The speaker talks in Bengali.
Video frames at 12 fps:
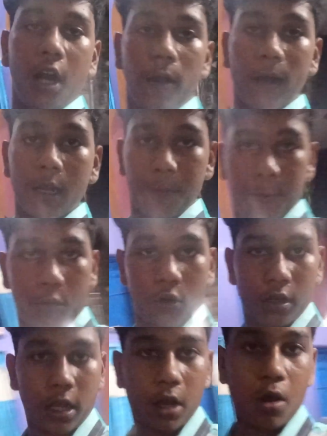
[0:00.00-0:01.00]
খাওয়ার
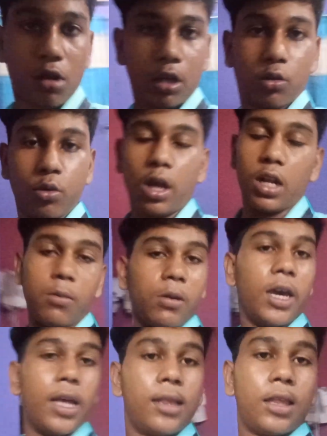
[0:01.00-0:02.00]
পর এখন একটু গেলাম
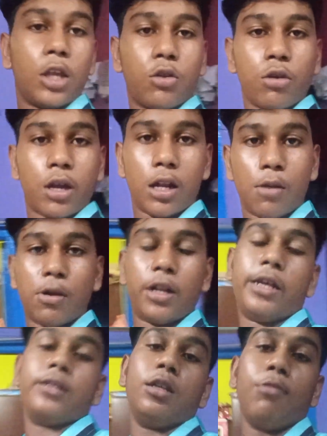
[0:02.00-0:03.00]
খেলতে তো খেলে মেলে
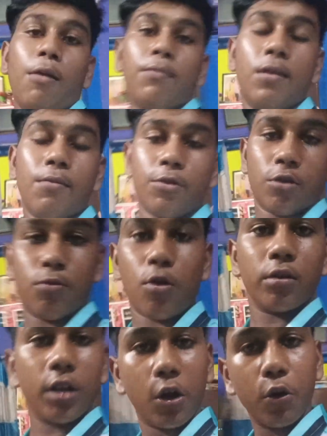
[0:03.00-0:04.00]
এসে ভাবলাম একটু
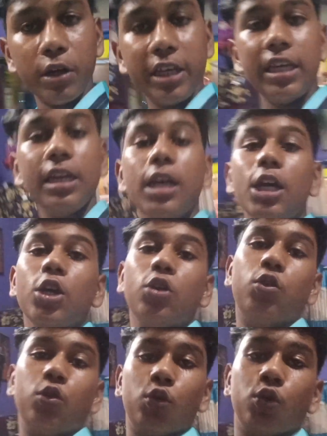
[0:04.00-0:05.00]
ব্লগটা করি
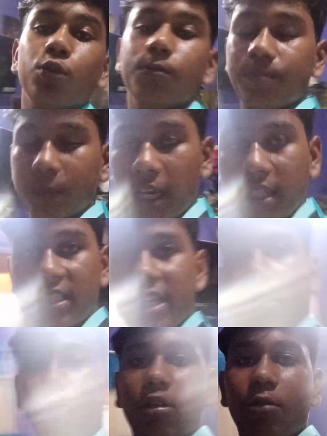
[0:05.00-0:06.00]
তো এই যে এখন